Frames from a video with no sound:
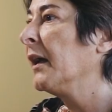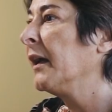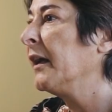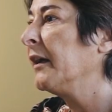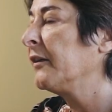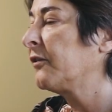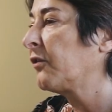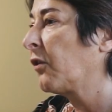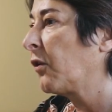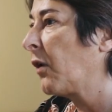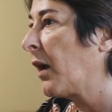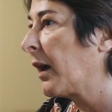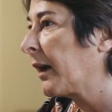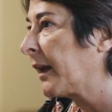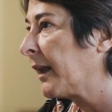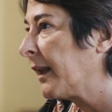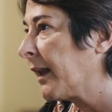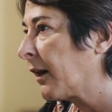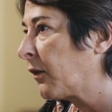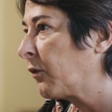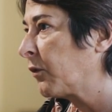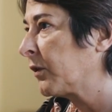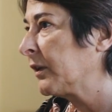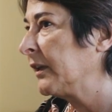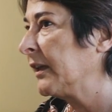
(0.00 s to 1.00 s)
e sono anche
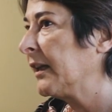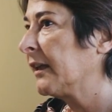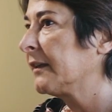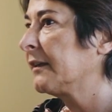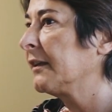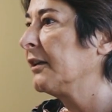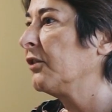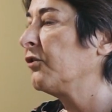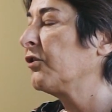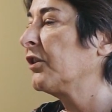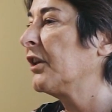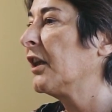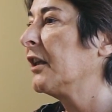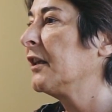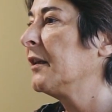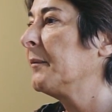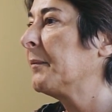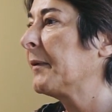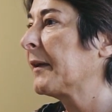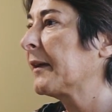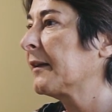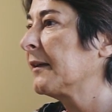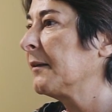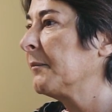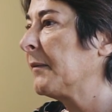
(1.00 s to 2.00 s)
la coordinatrice del
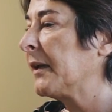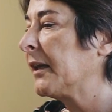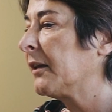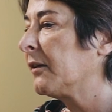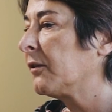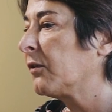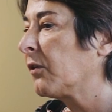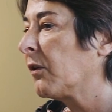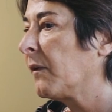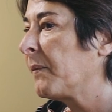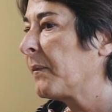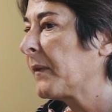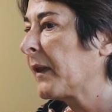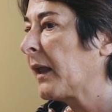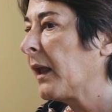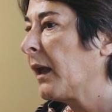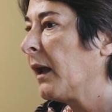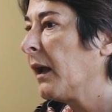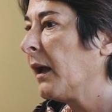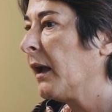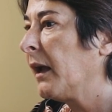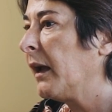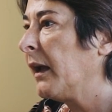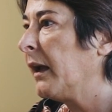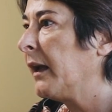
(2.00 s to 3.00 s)
Dipartimento.
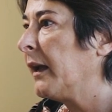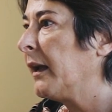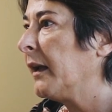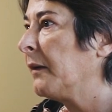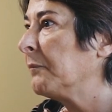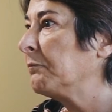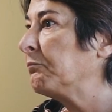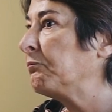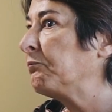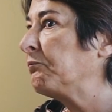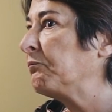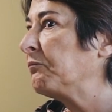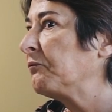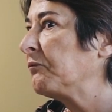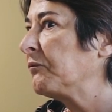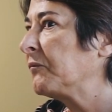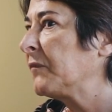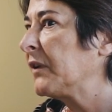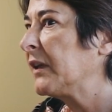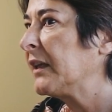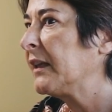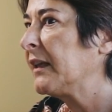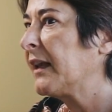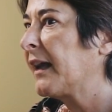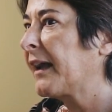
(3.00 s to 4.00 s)
E, ehm,
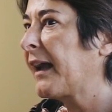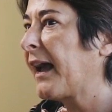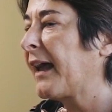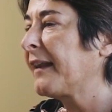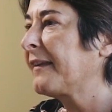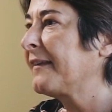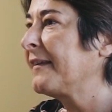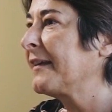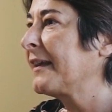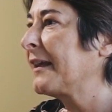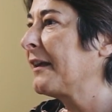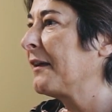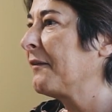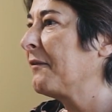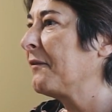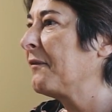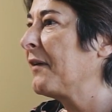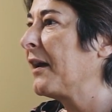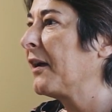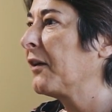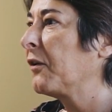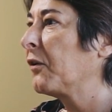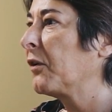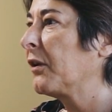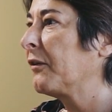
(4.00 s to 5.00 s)
I ragazzi che
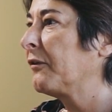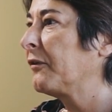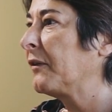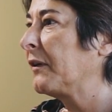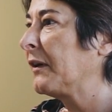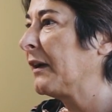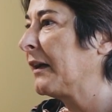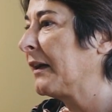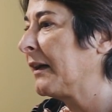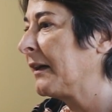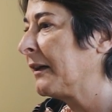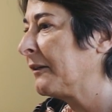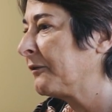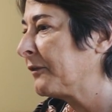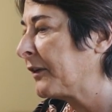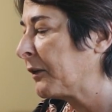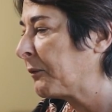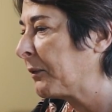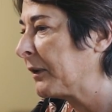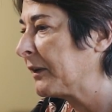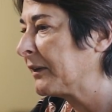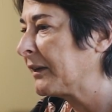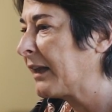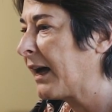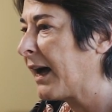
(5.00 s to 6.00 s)
vengono a
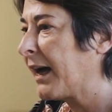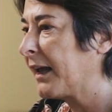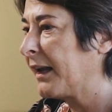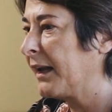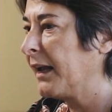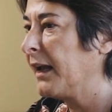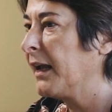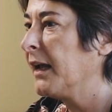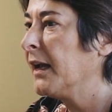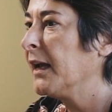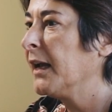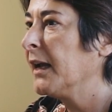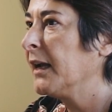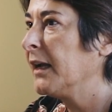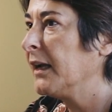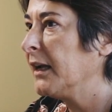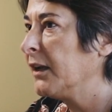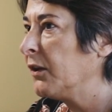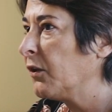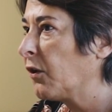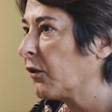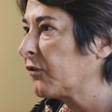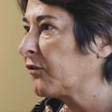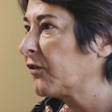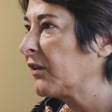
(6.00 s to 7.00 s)
frequentare
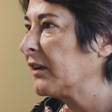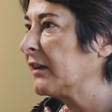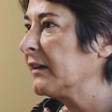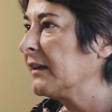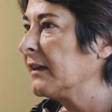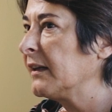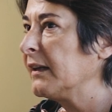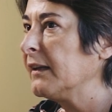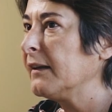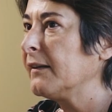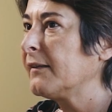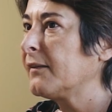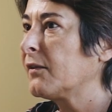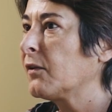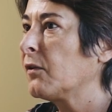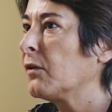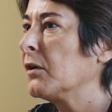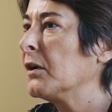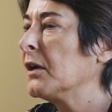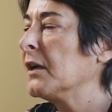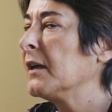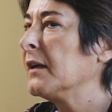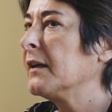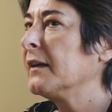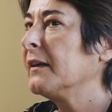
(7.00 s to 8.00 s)
il nostro
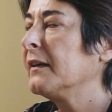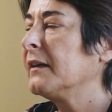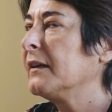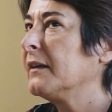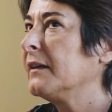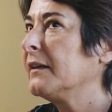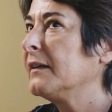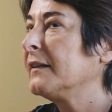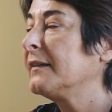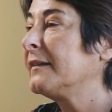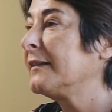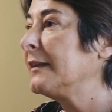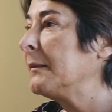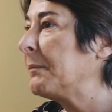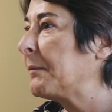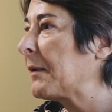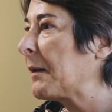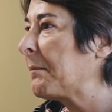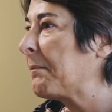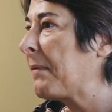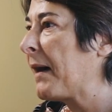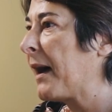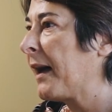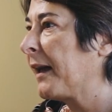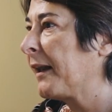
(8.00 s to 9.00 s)
indirizzo eh, si
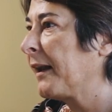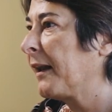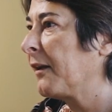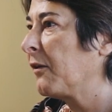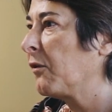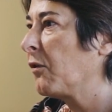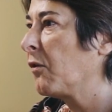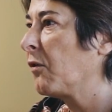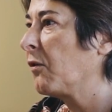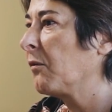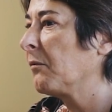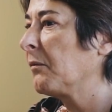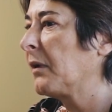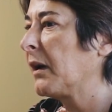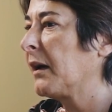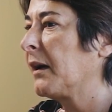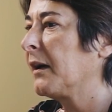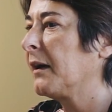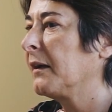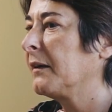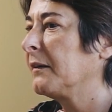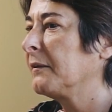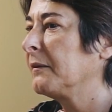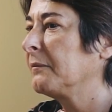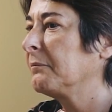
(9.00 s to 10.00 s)
preparano
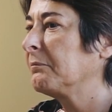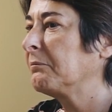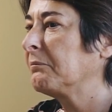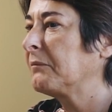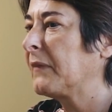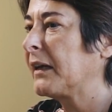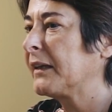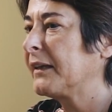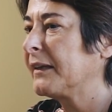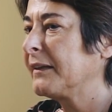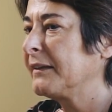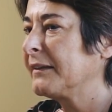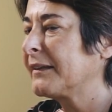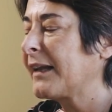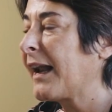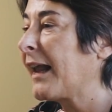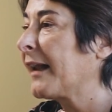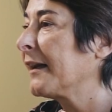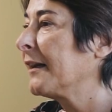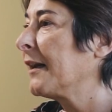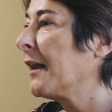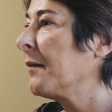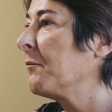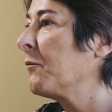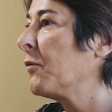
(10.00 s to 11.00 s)
a, ad
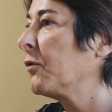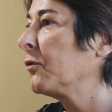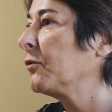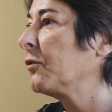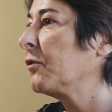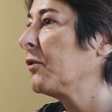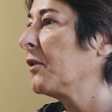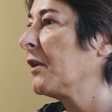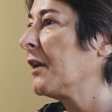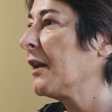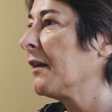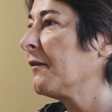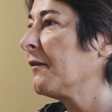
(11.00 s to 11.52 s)
entrare nel mondo del